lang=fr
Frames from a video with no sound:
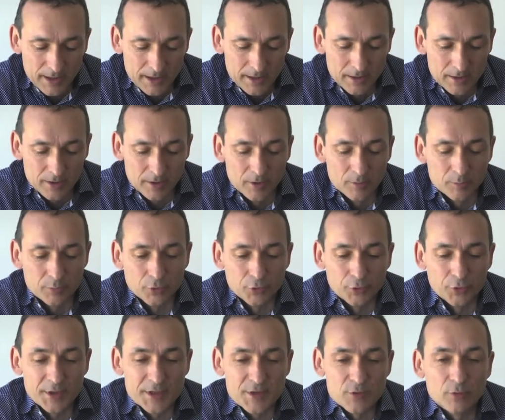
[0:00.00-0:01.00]
euh, Pour
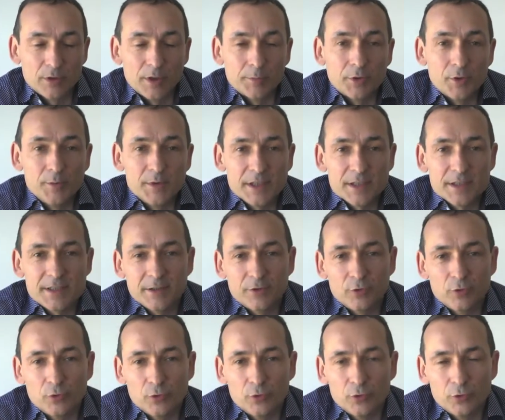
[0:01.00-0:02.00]
deux raisons. La première, c'est
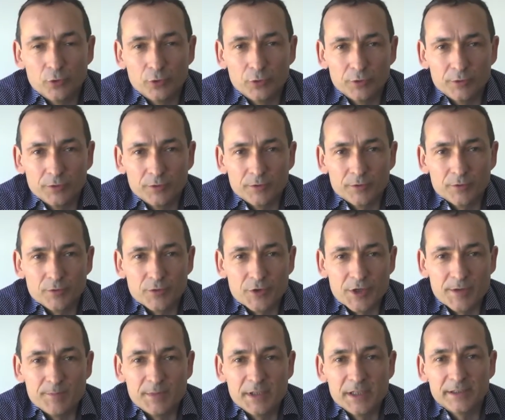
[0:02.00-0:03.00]
que
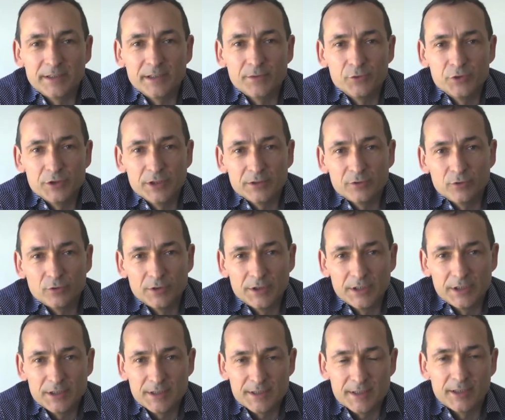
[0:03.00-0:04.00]
j'aime bien intervenir dans
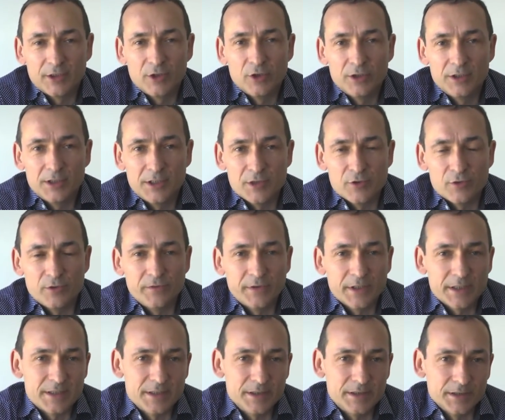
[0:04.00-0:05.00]
les écoles et les
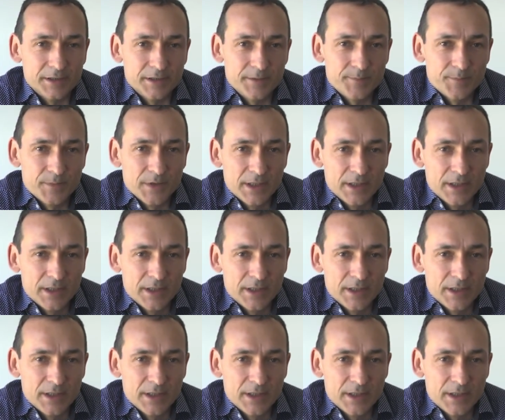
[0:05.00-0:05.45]
universités.